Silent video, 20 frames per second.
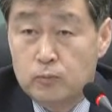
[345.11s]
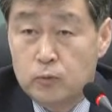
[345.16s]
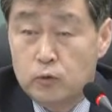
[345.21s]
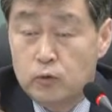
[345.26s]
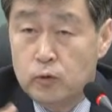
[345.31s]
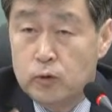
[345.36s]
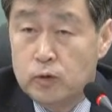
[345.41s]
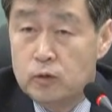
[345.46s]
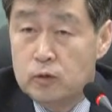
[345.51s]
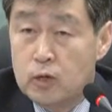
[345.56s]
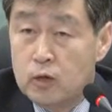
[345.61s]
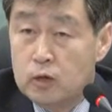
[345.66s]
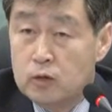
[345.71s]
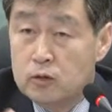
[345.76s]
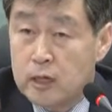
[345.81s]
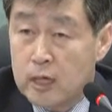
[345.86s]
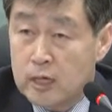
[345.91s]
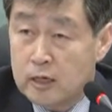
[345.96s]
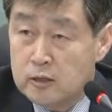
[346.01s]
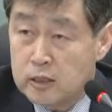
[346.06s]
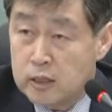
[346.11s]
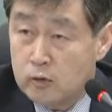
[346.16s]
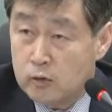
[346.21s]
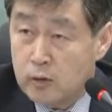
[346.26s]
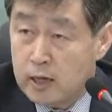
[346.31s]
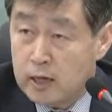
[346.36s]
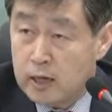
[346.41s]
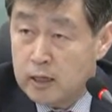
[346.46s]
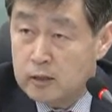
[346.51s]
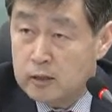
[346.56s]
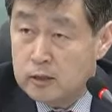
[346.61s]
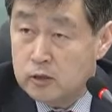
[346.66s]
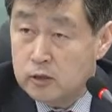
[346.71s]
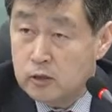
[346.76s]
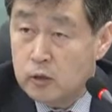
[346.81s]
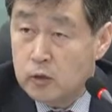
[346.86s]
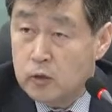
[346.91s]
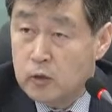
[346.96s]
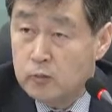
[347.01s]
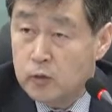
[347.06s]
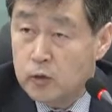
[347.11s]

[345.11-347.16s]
미국은 다른 제도가 하나 더 있죠.